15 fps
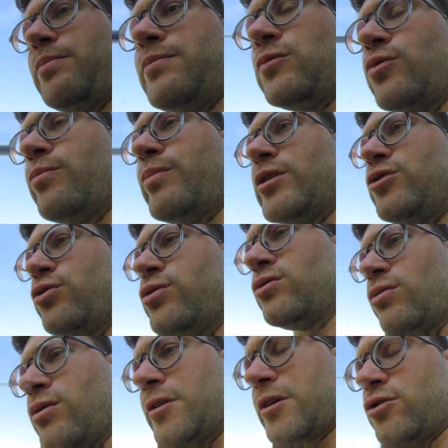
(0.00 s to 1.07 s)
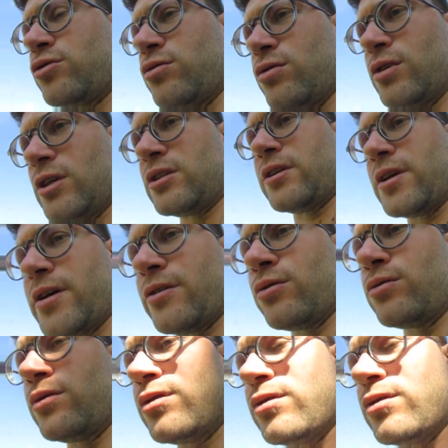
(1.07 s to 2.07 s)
ну, почувствовал так, что если я вот